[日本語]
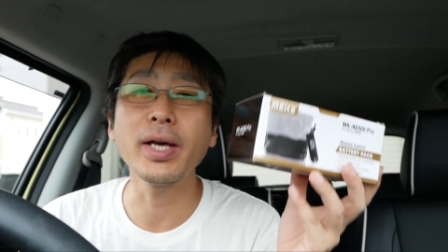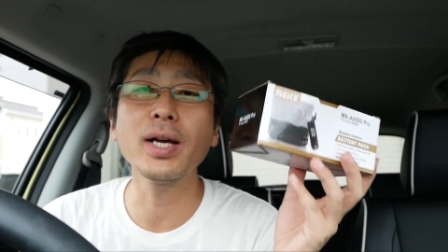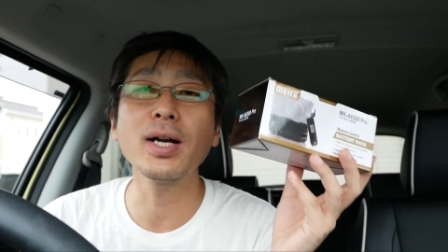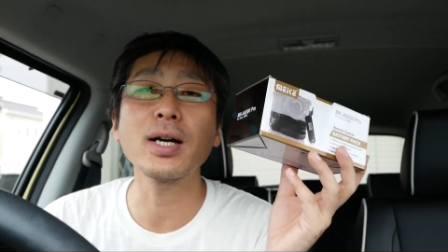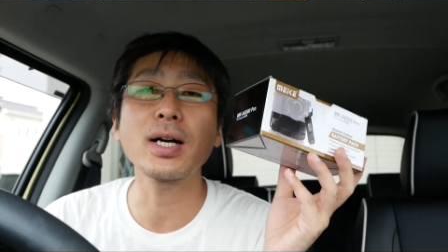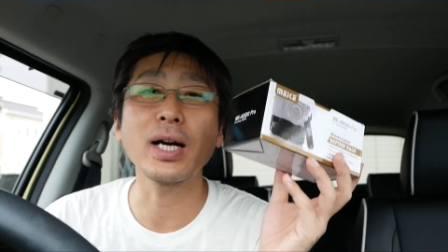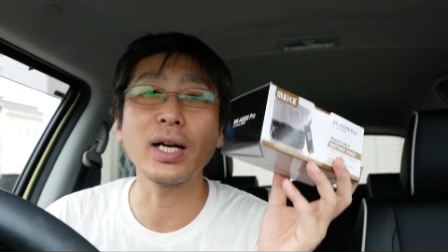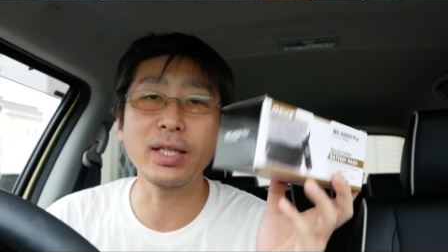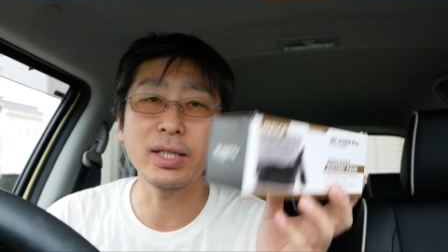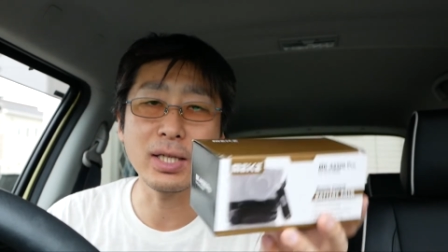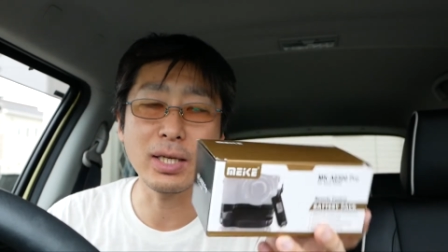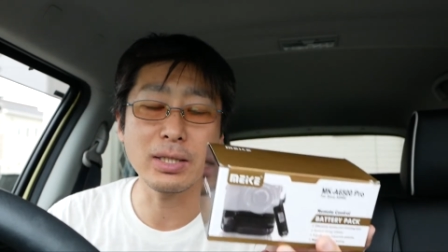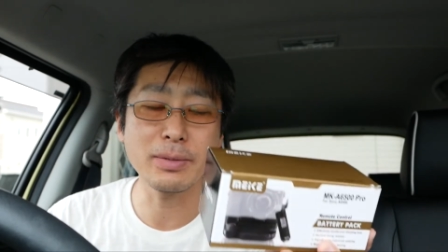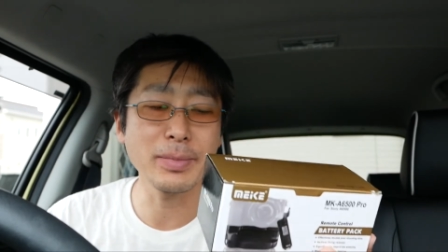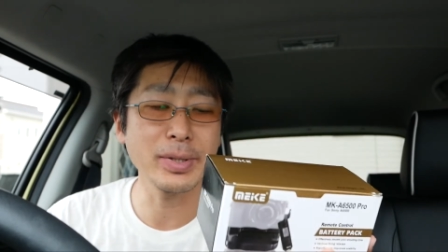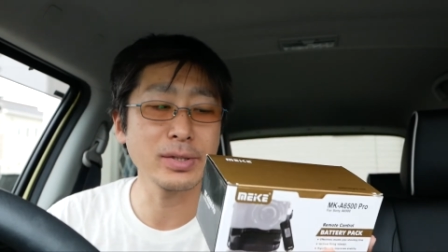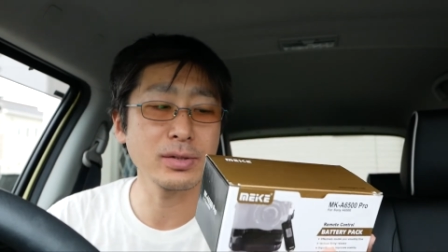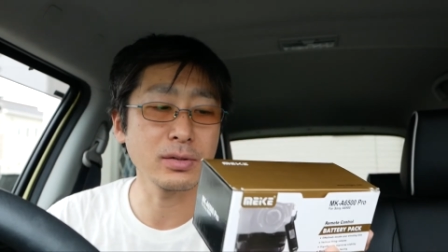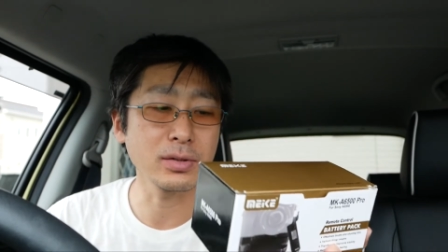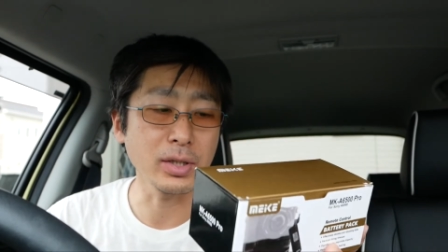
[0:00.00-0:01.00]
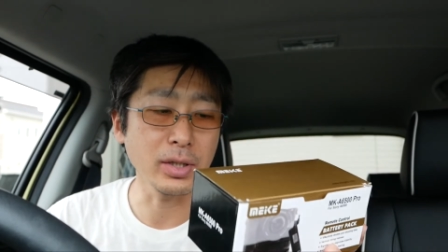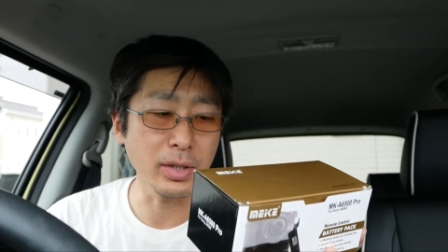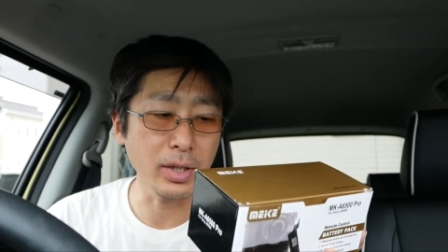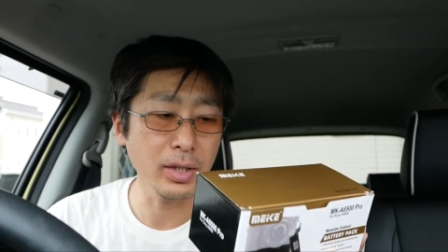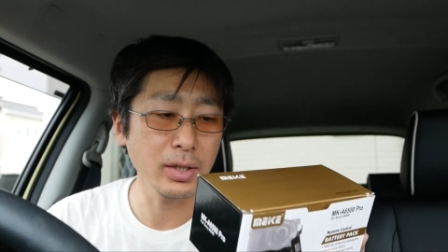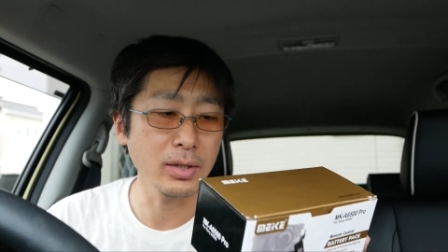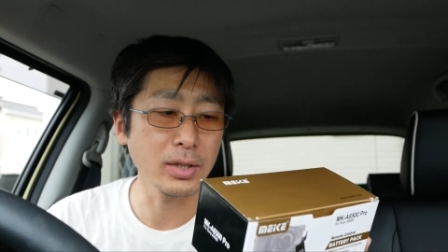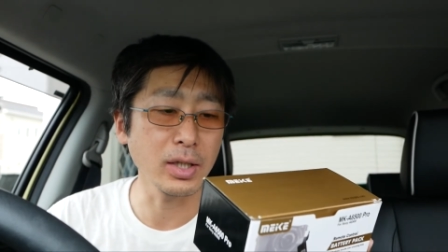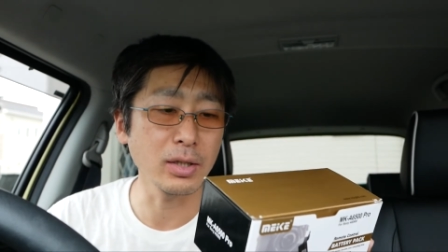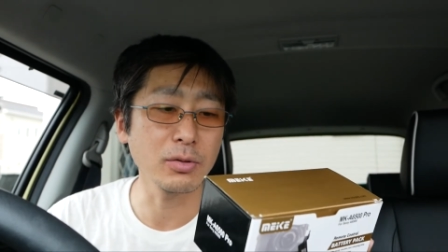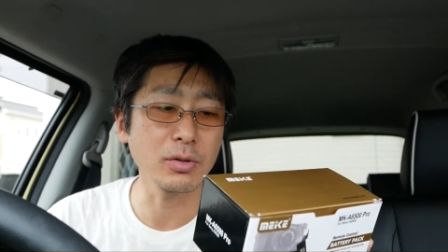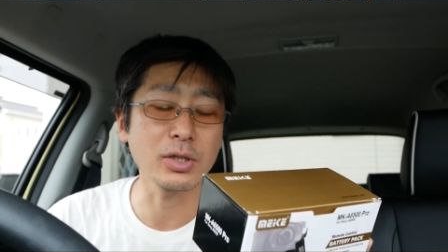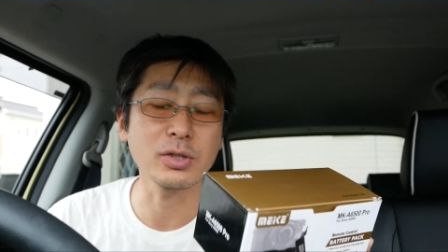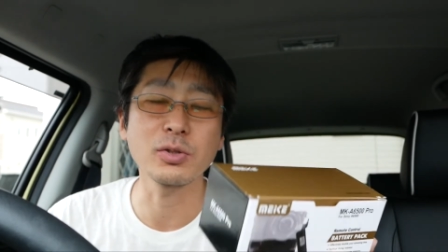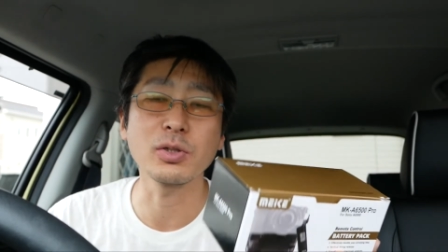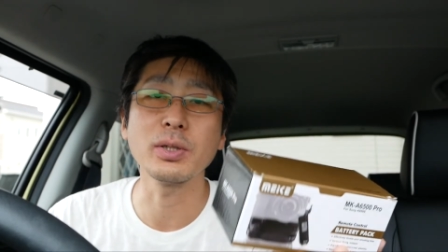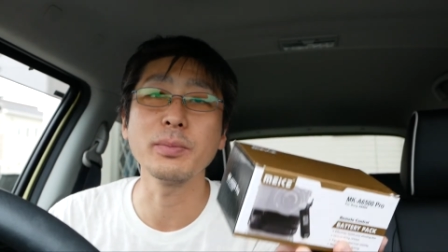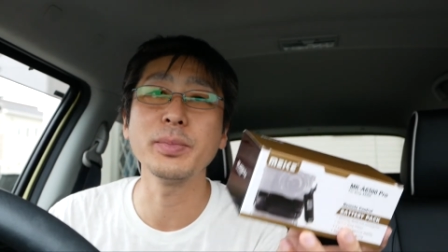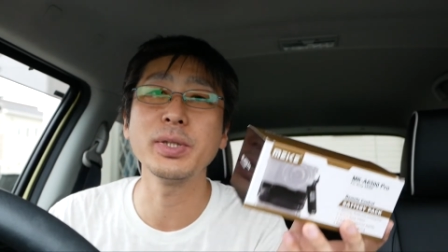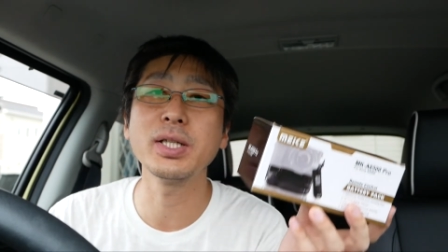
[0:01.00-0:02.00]
絵が書いてありますんでね、なんとか
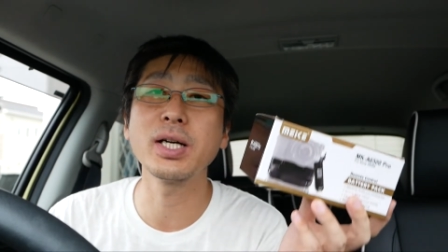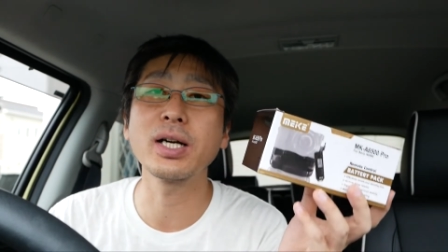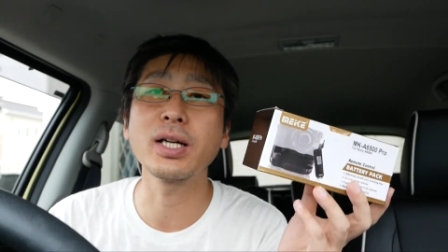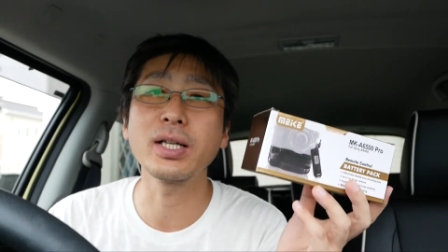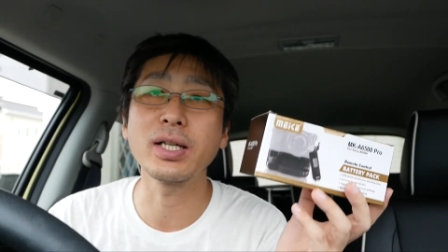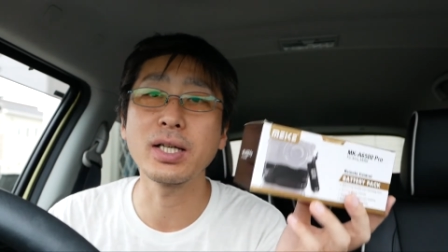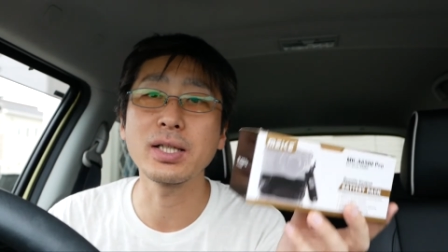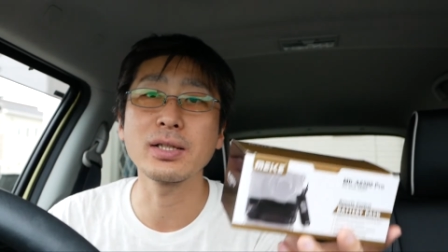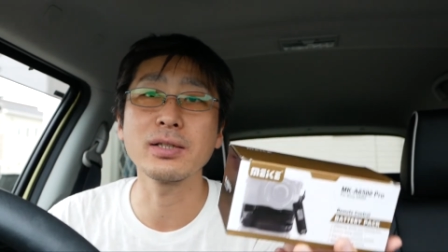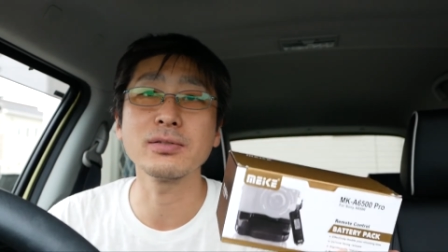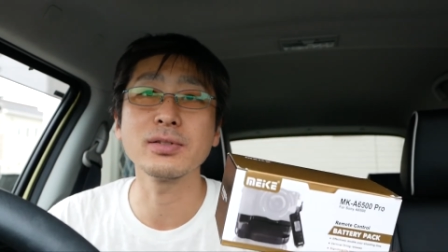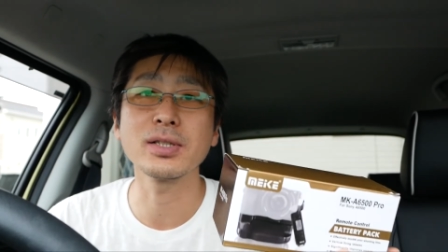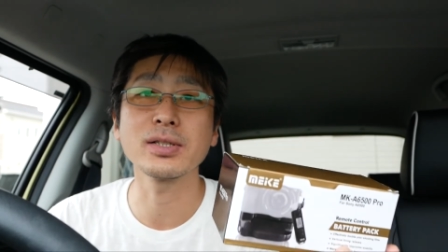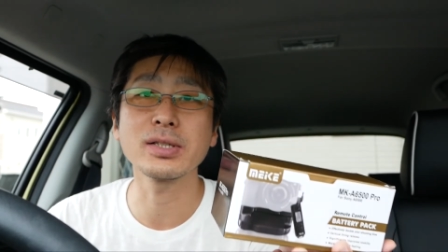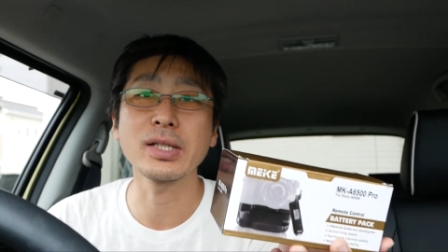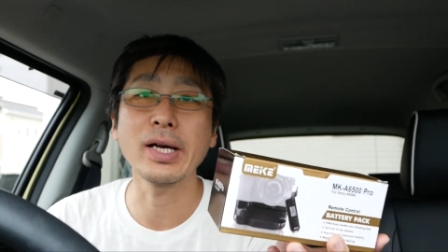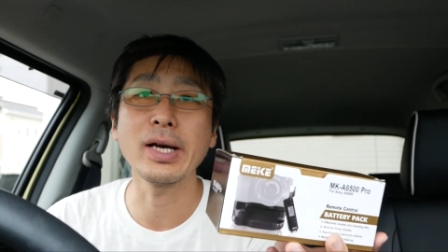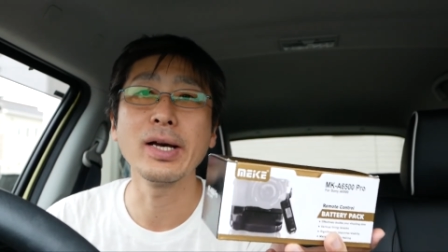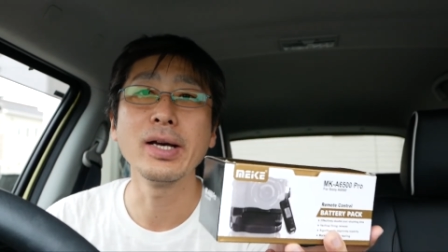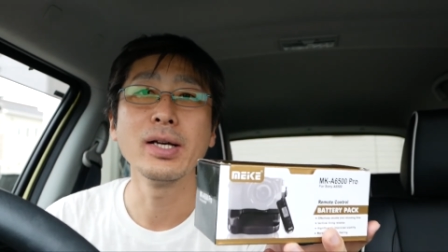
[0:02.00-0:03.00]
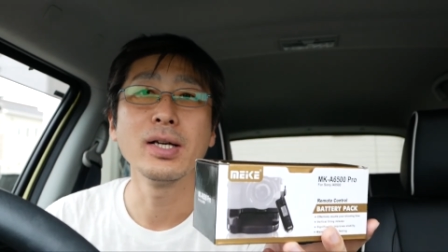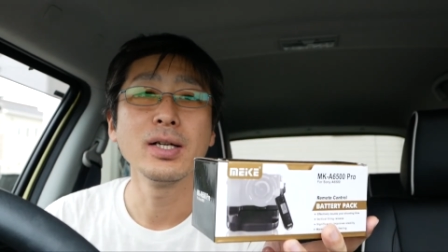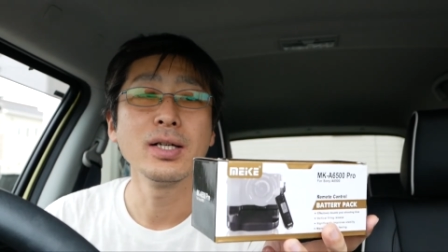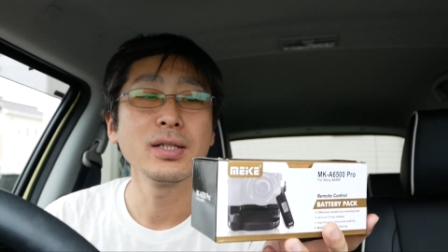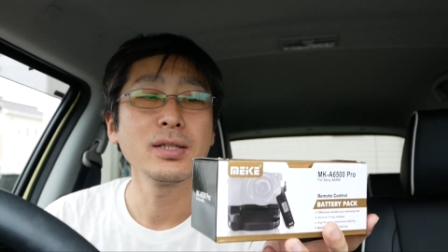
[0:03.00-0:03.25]
それ見ながらやってください。